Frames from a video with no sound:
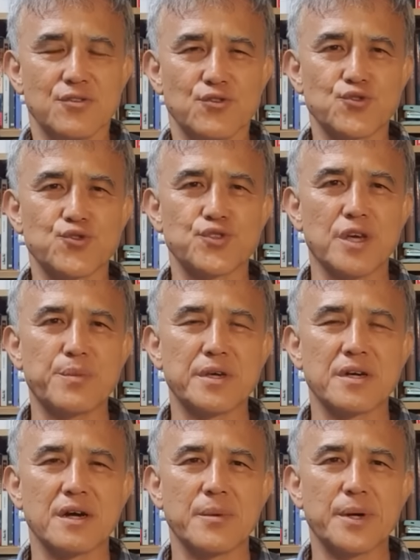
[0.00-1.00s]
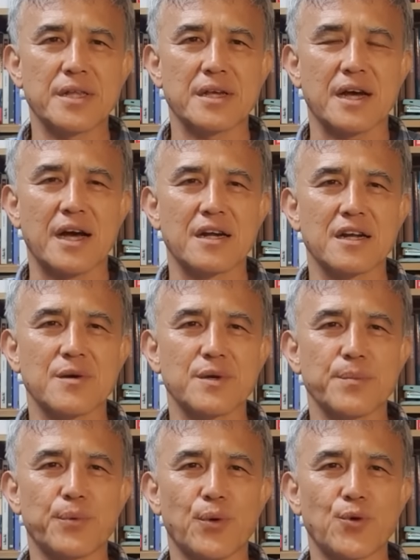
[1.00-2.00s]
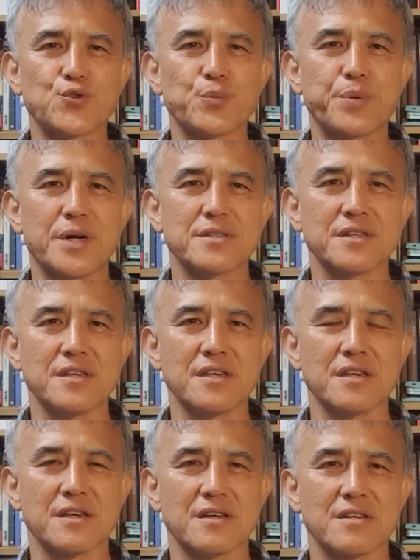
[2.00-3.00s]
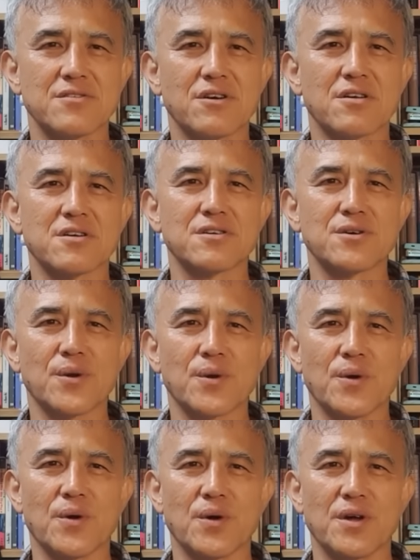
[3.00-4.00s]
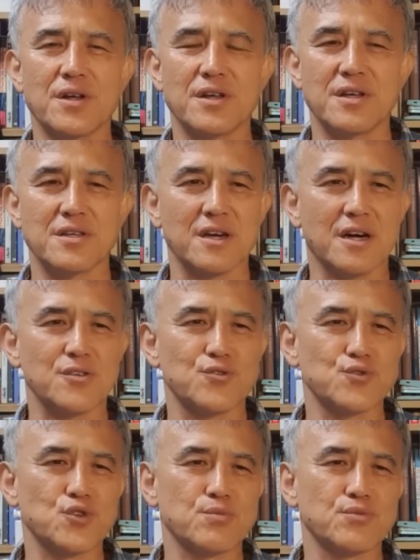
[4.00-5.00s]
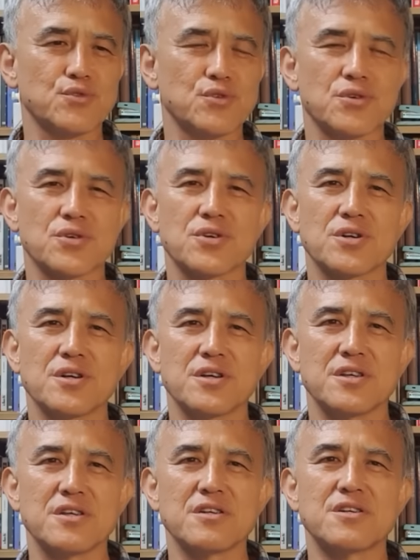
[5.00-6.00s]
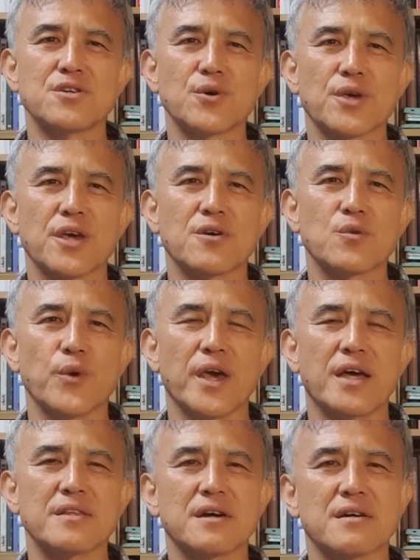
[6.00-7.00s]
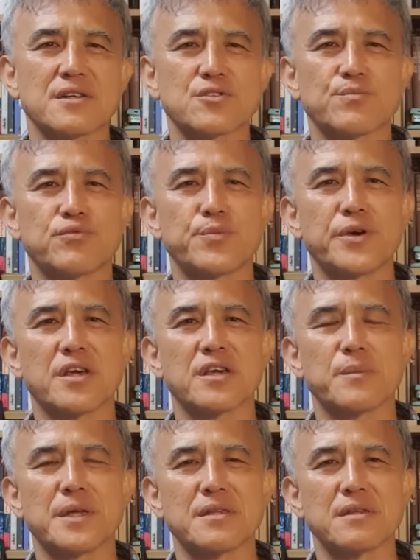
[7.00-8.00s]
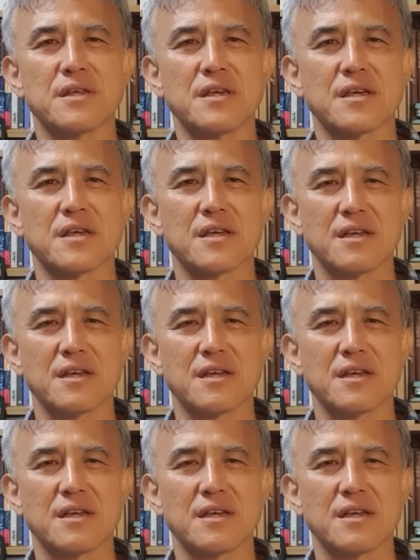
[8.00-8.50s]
뉴스에 민감한 강남의 보수파들이 그걸 근거로 야 윤정부 이 의료 계약은왜 한다 그래서 불편하게 만드니